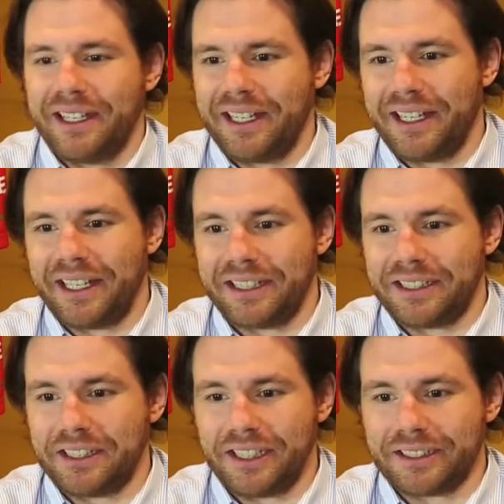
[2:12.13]
Eh,
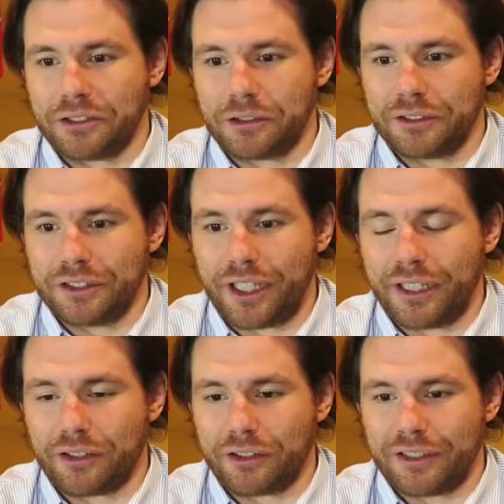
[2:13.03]
sì, sì, sono in
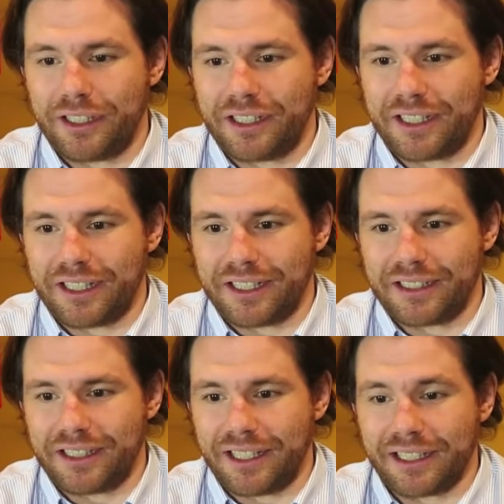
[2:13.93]
centro
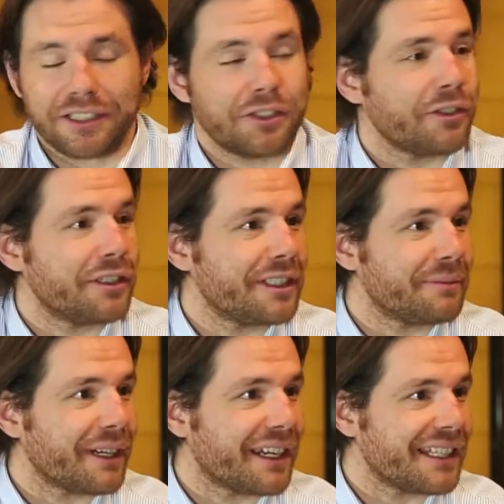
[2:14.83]
del, dell'attenzione
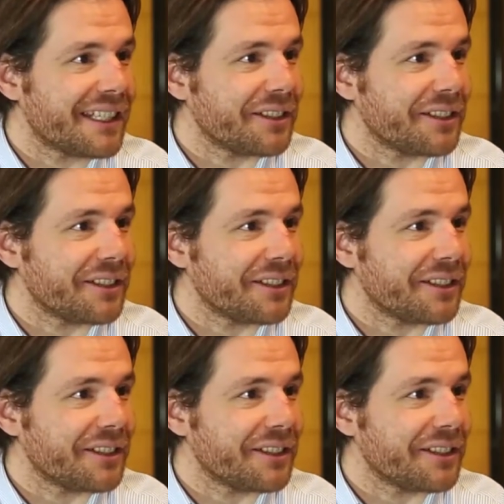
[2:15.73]
sempre a casa